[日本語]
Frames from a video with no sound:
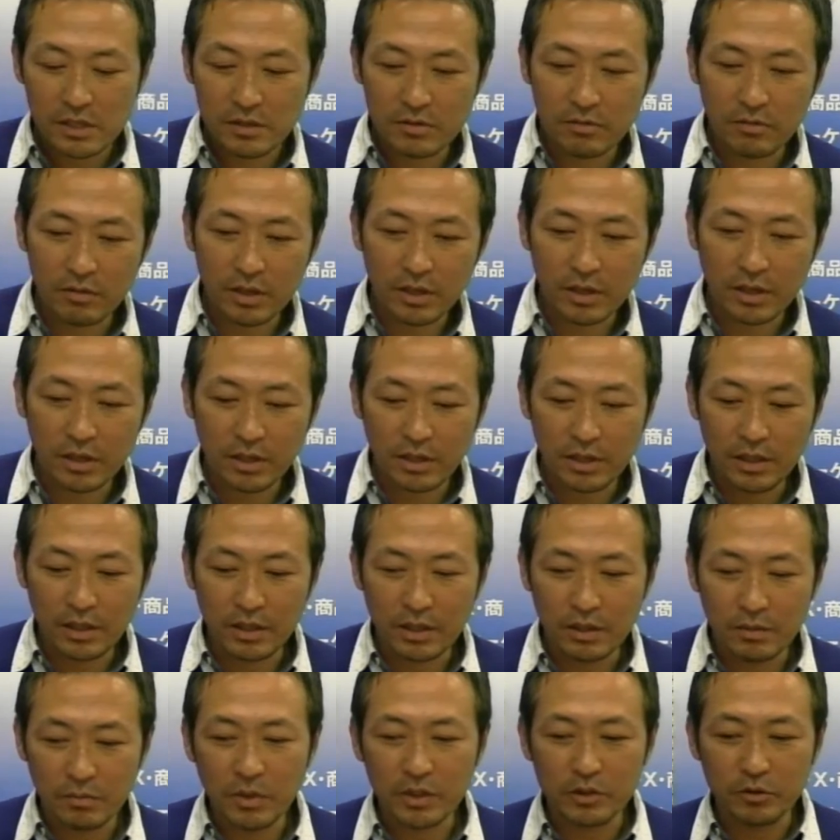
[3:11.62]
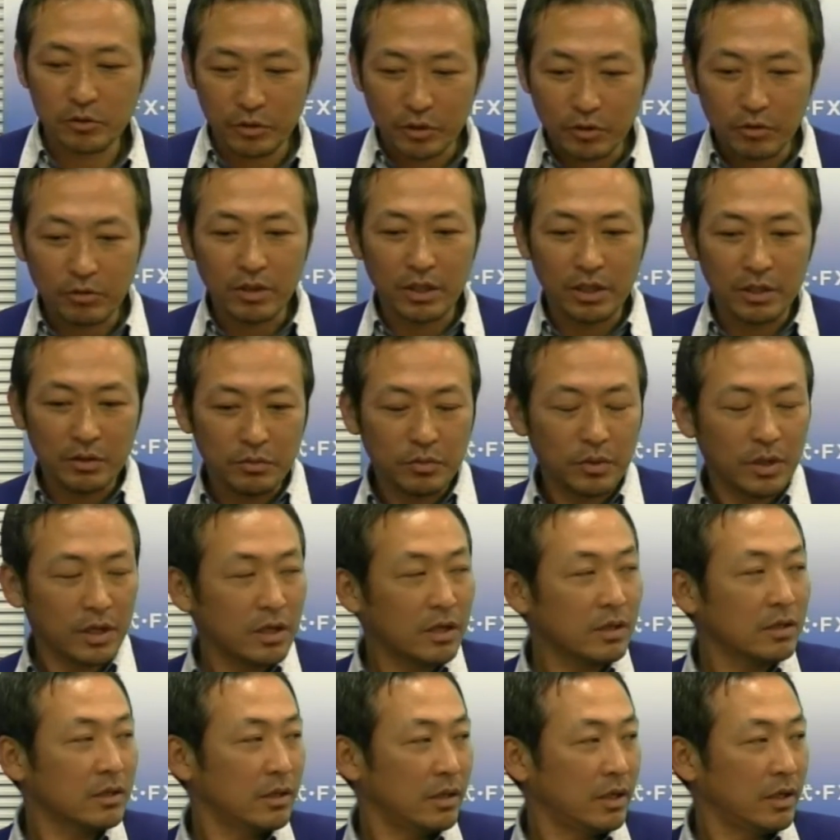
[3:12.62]
の中に、うん、まあ、ちょっといろんなインフラ
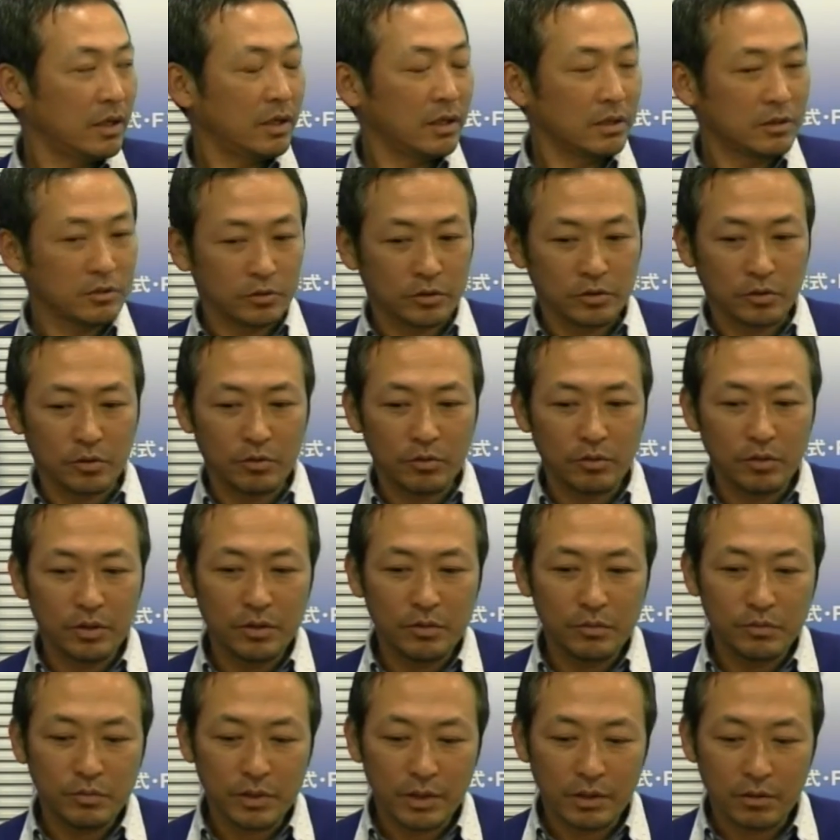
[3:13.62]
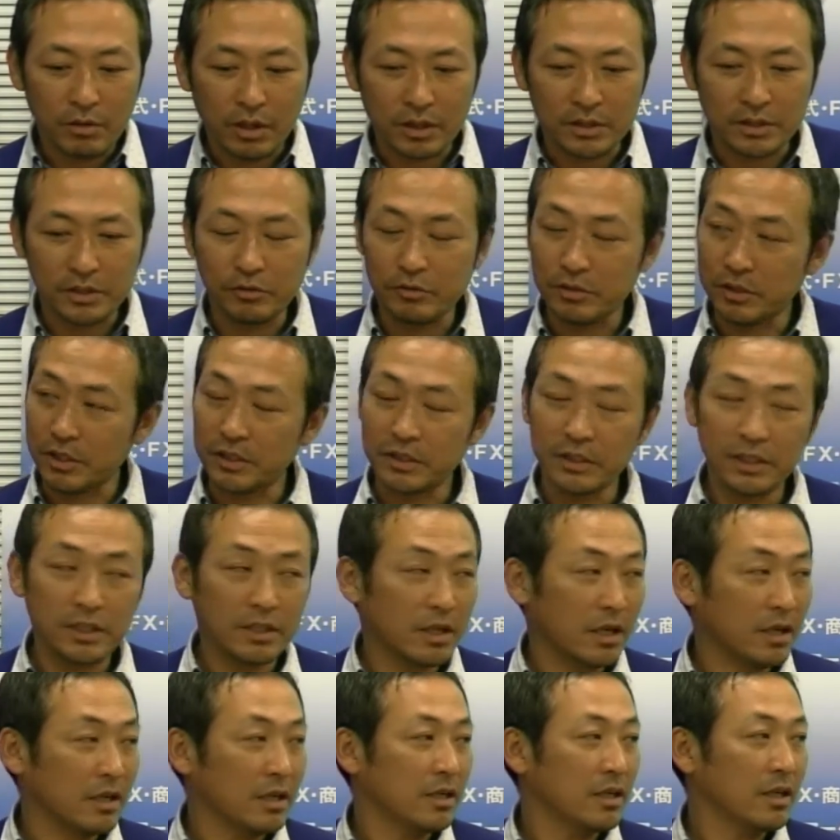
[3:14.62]
があって、はい、ちょっとそこのインフラを活用させてい
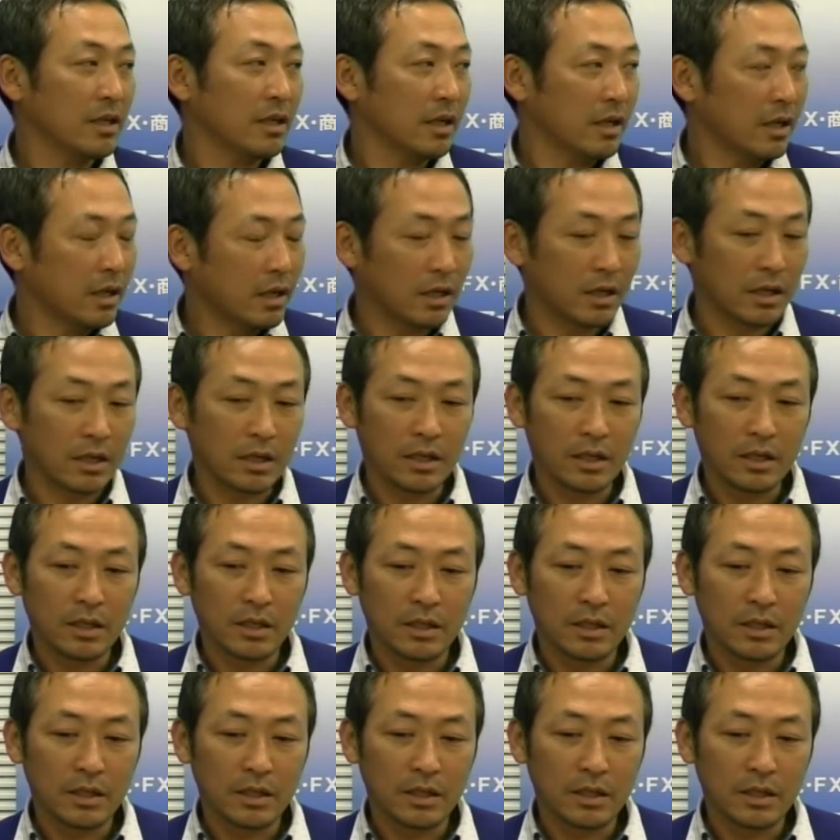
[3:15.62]
ただきながら、はい、